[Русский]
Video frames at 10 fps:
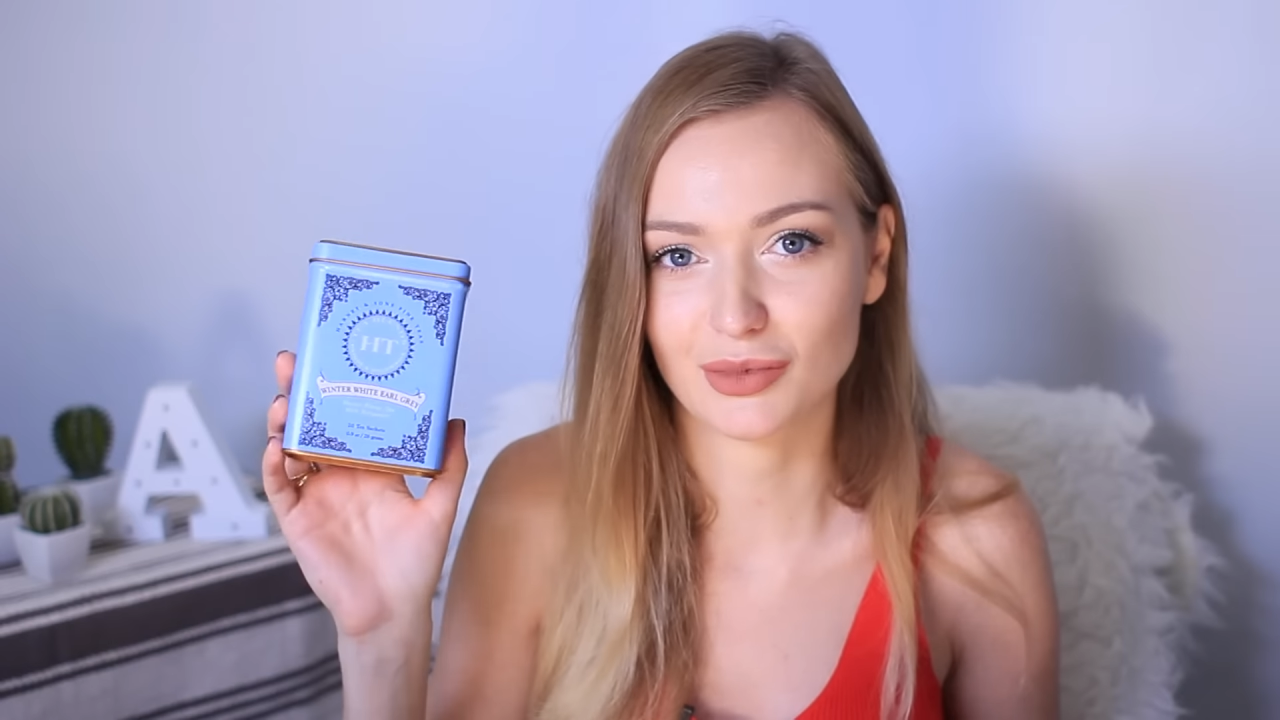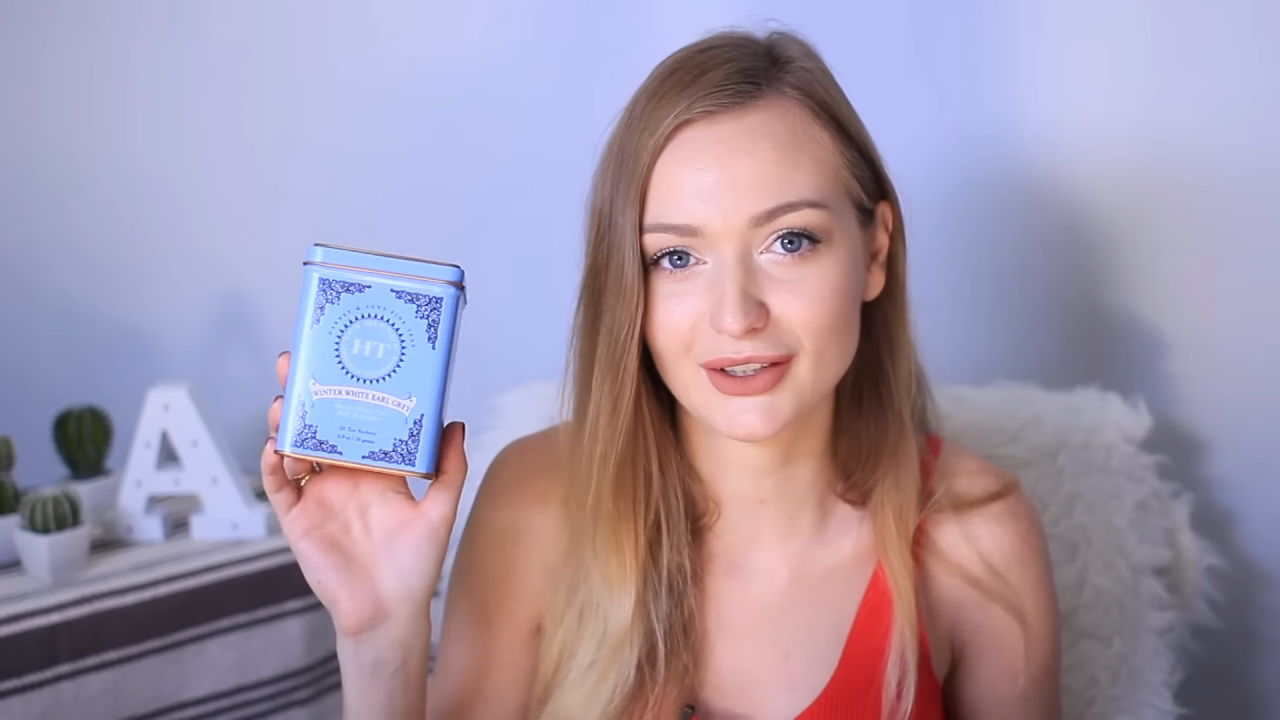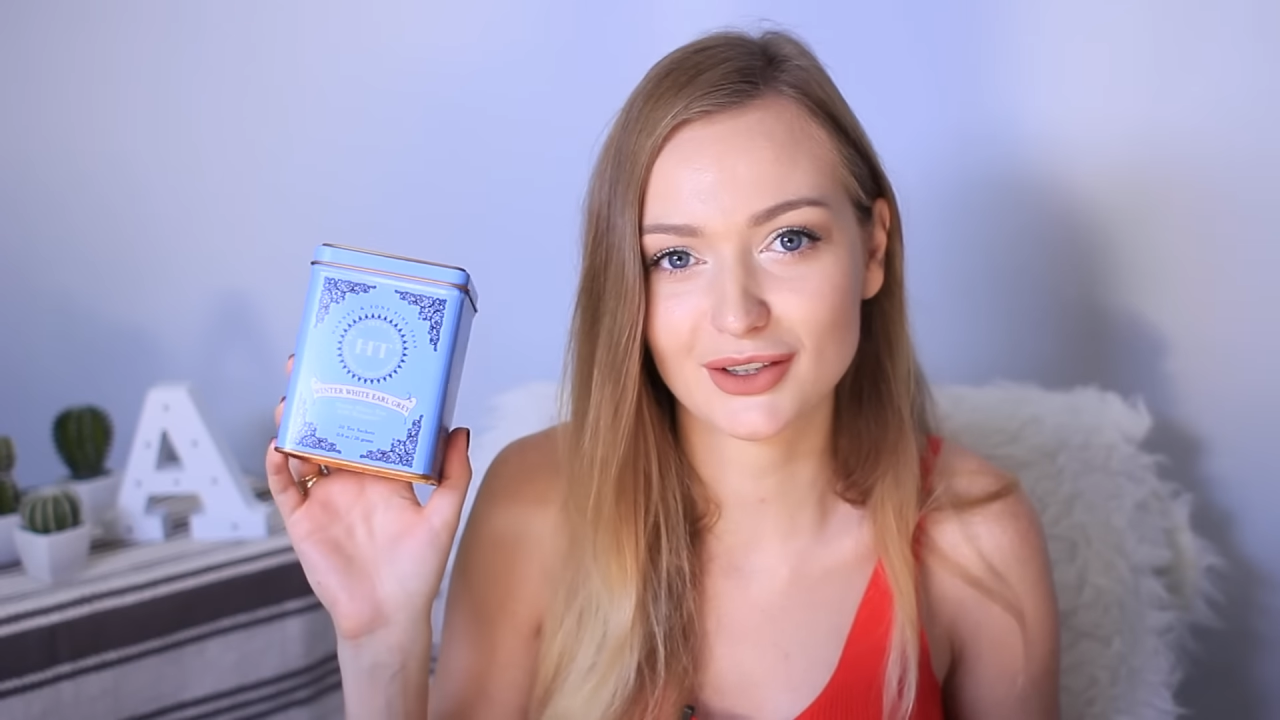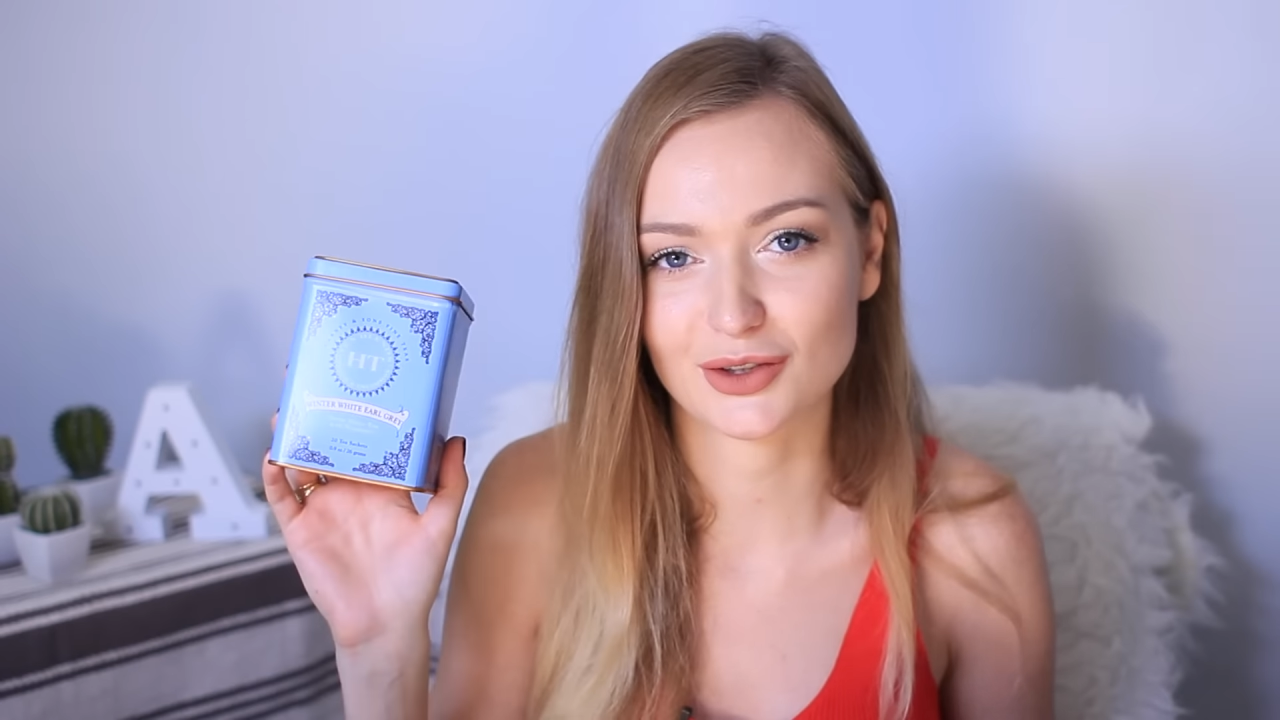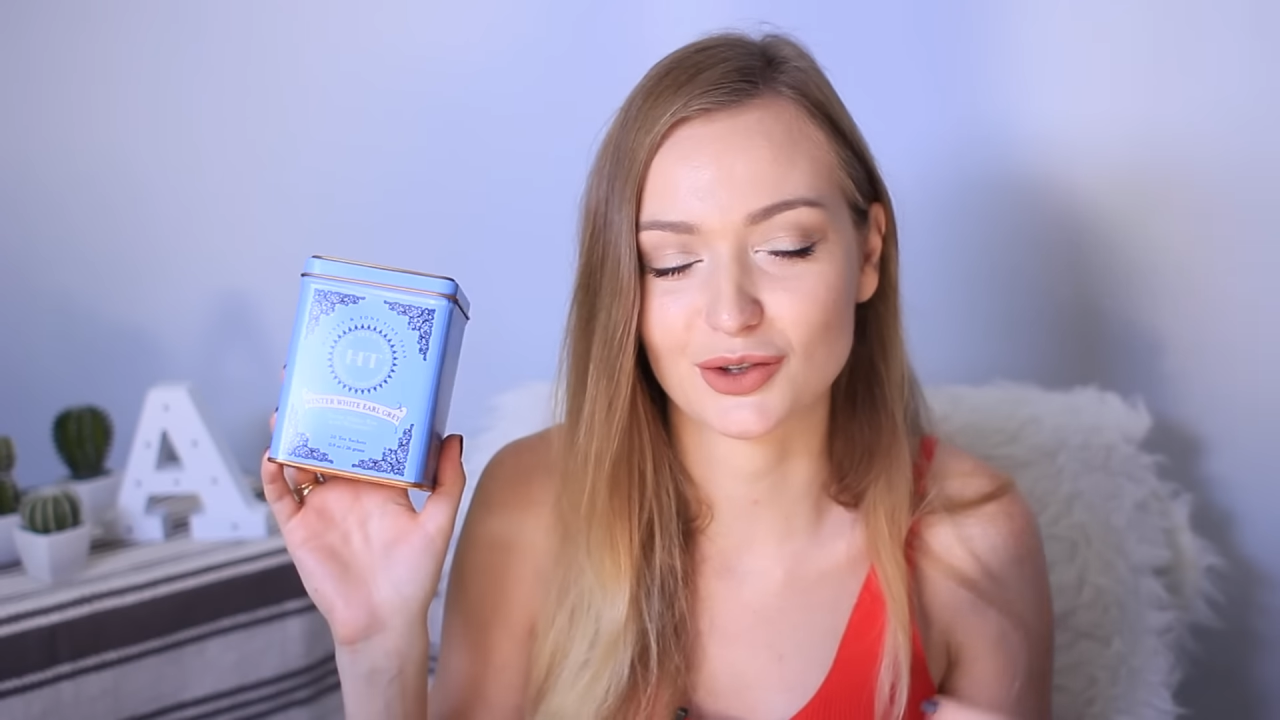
такие банки,